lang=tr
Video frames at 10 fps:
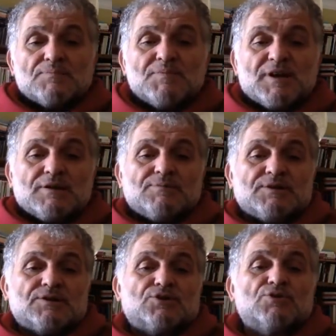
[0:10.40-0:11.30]
Merhaba
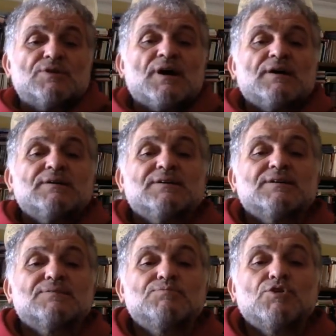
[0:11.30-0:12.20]
iyi günler.
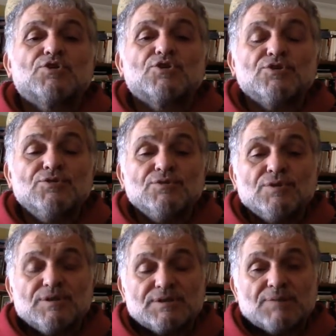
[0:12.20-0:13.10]
Bugün
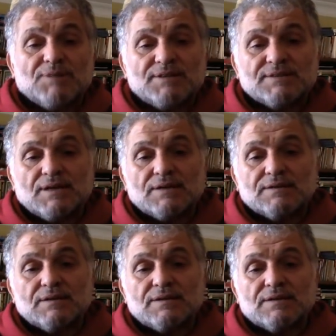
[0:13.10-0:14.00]
sabah
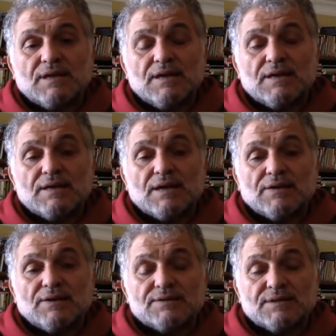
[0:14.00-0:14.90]
saatlerinde
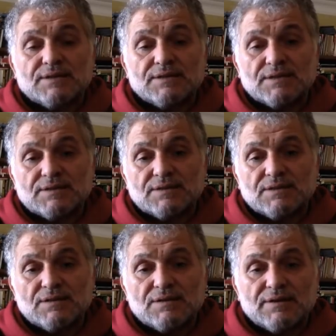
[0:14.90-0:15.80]
İran askeri
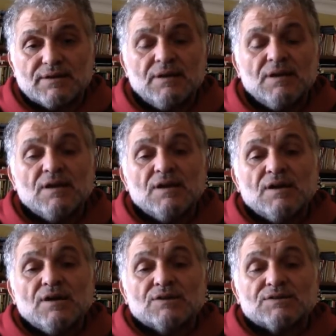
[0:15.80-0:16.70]
yetkilileri
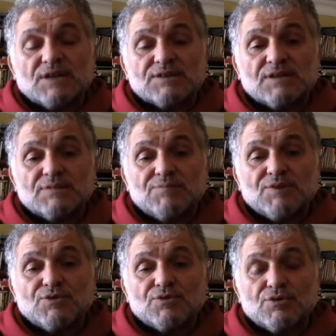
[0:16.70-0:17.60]
çarşamba
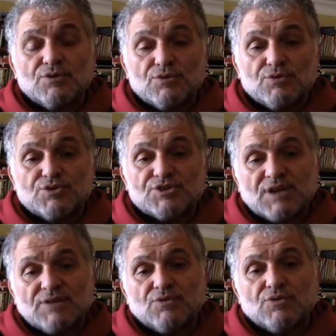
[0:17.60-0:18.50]
günü
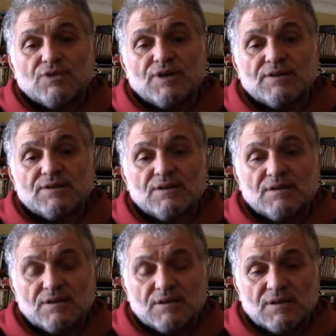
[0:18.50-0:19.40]
düşen Ukrayna
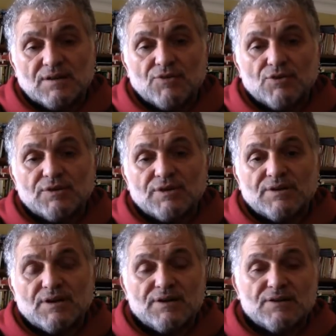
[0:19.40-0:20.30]
hava
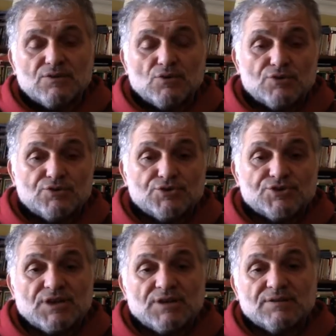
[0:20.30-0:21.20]
yollarına ait yolcu
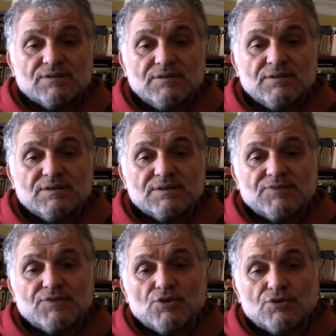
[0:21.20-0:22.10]
uçağının,
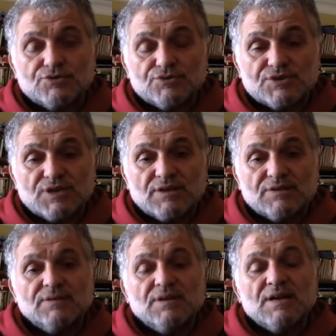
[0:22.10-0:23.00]
sivil yolcu uçağının